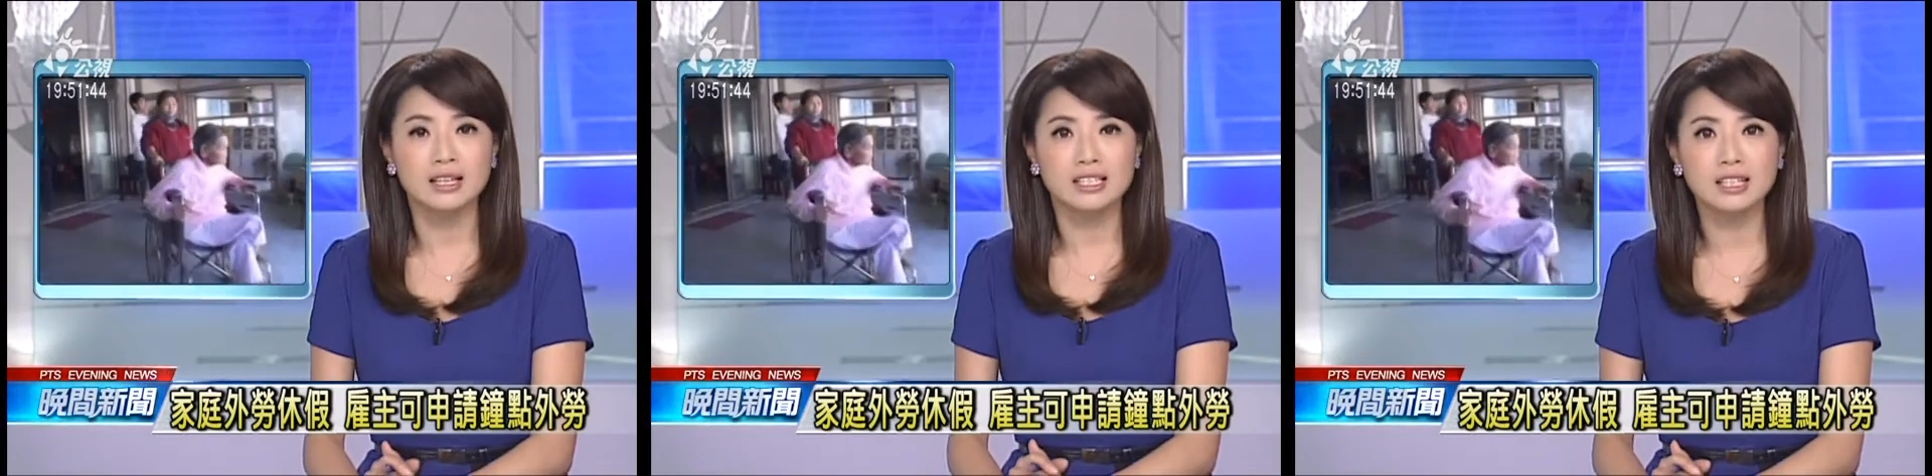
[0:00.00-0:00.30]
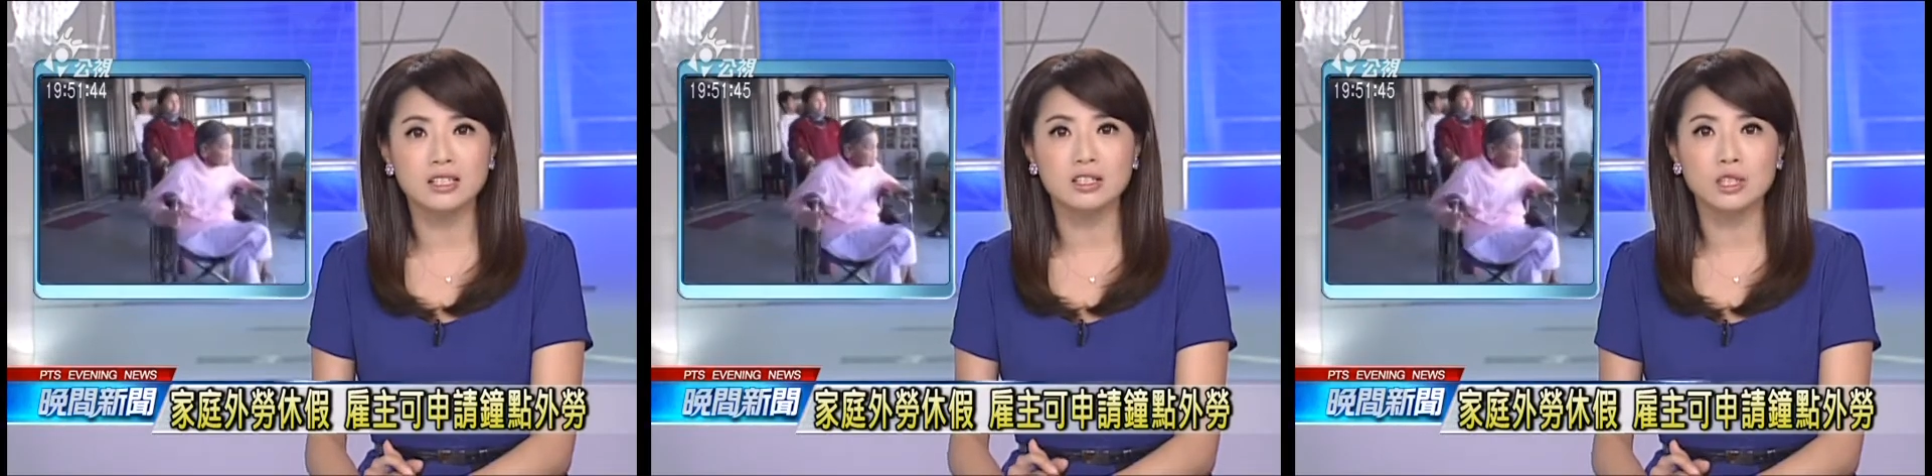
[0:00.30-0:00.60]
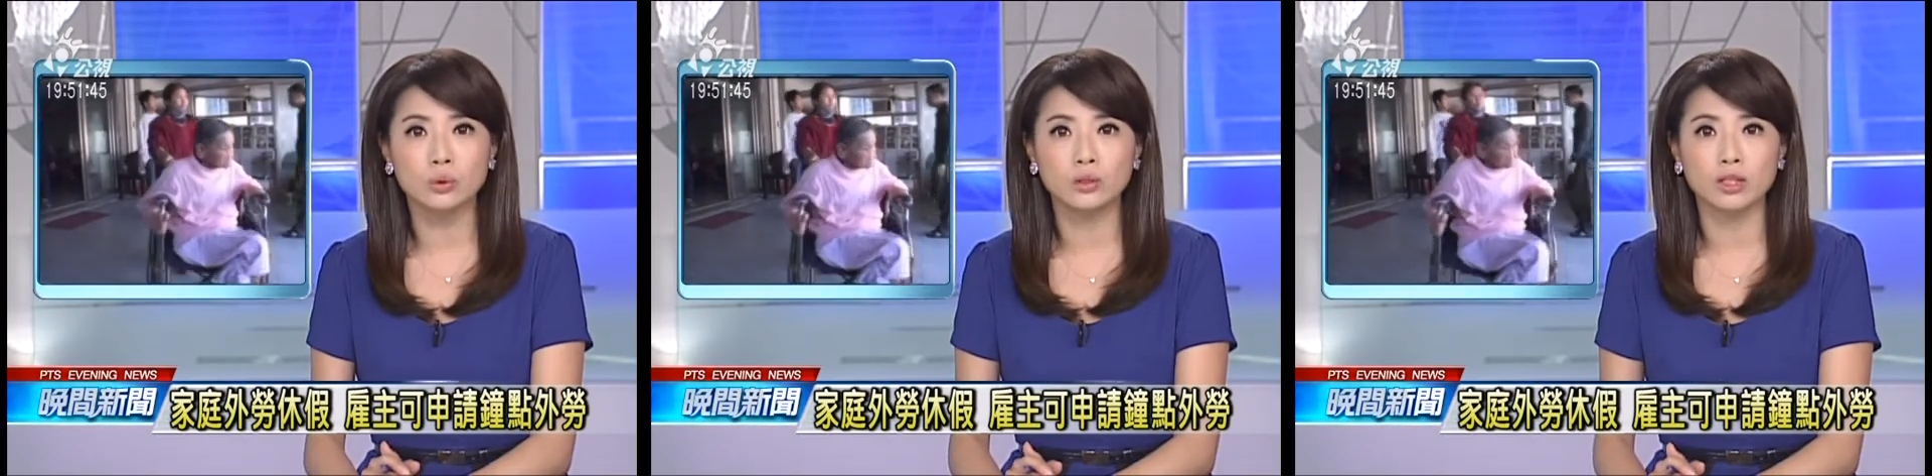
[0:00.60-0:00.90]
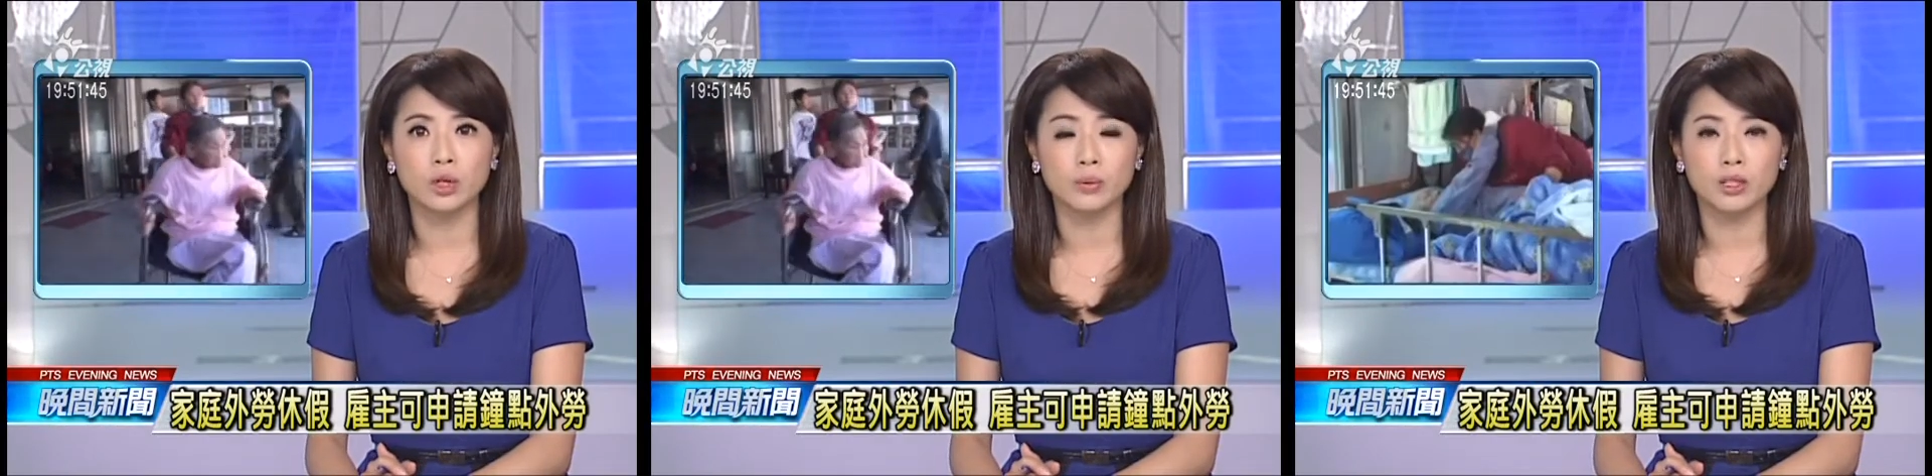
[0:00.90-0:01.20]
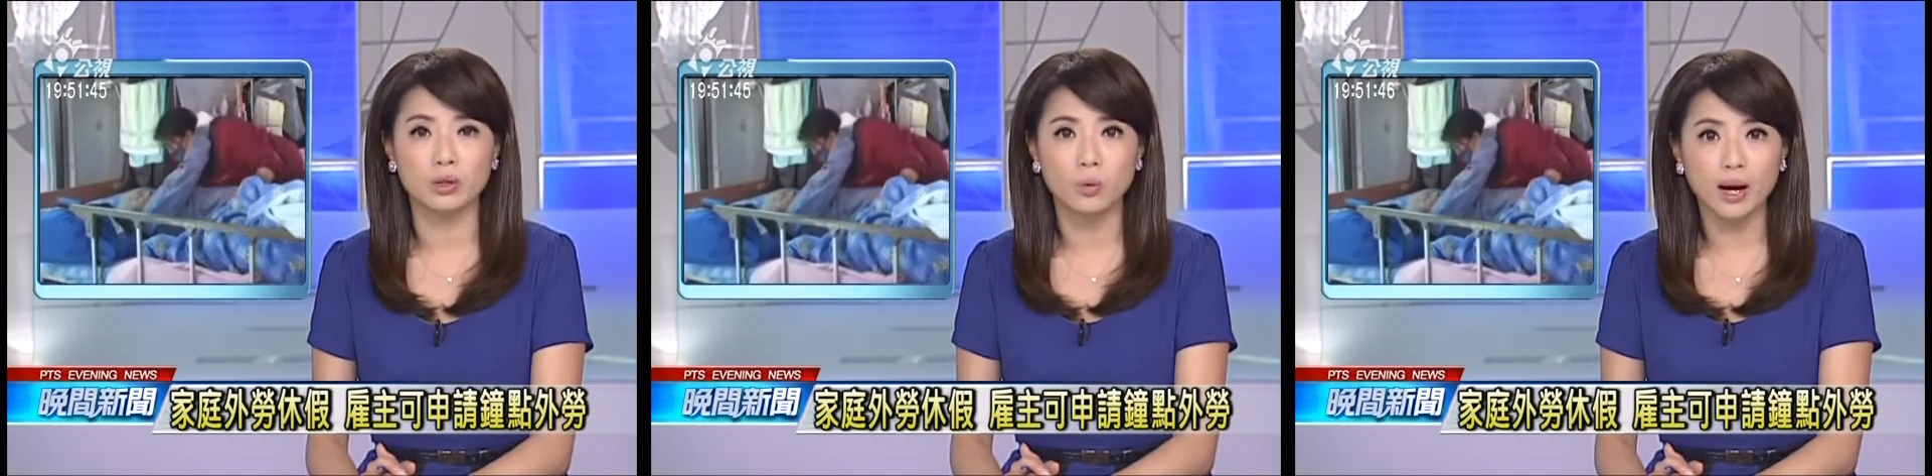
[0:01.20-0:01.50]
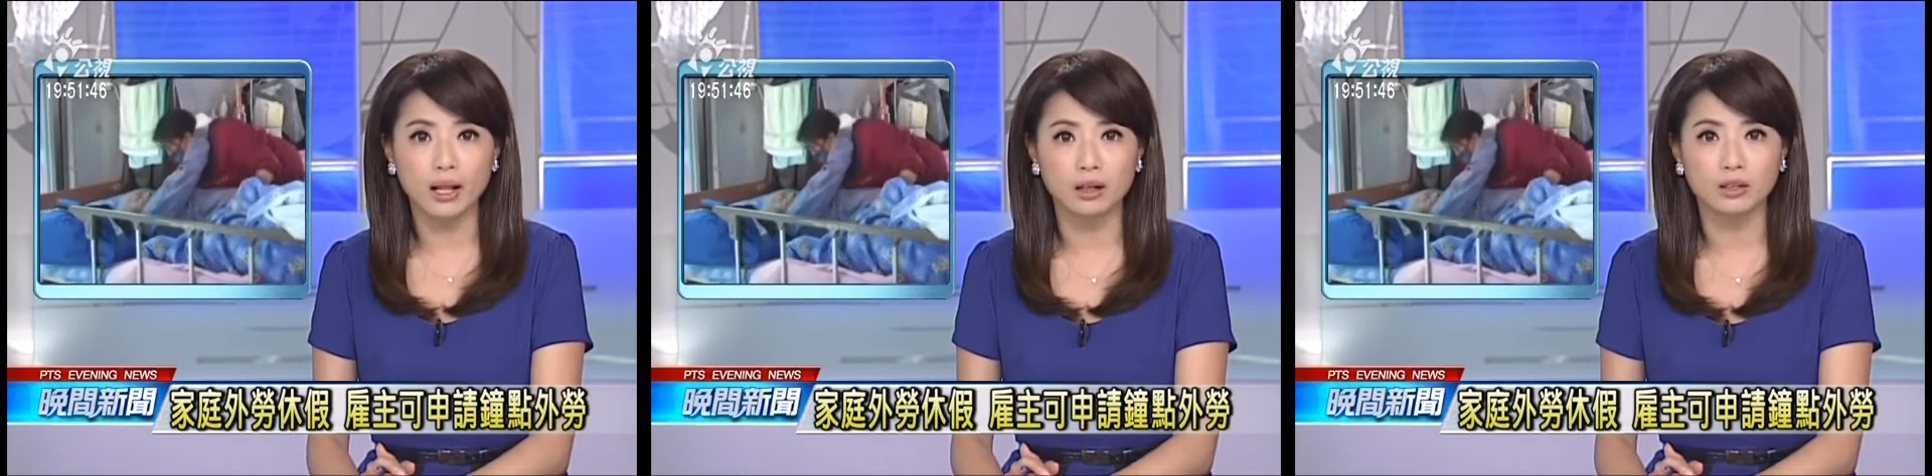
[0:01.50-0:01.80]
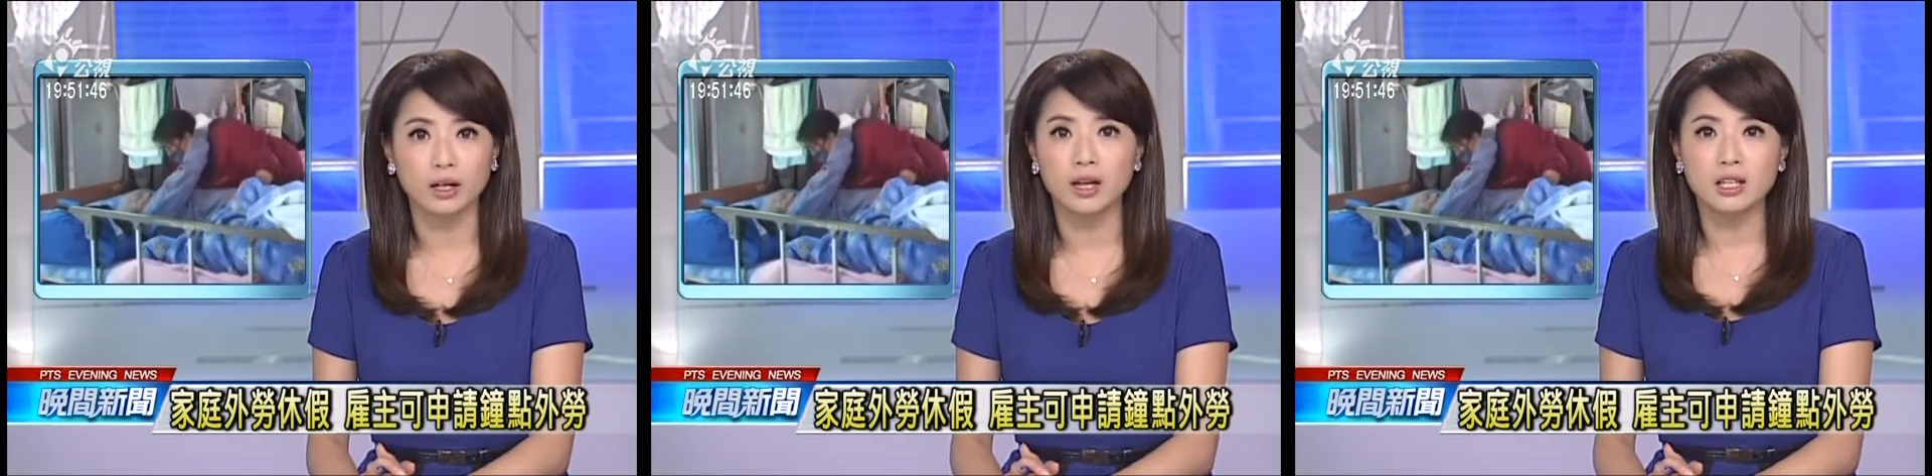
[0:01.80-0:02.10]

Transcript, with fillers: 现行制度呢，有聘用外劳的，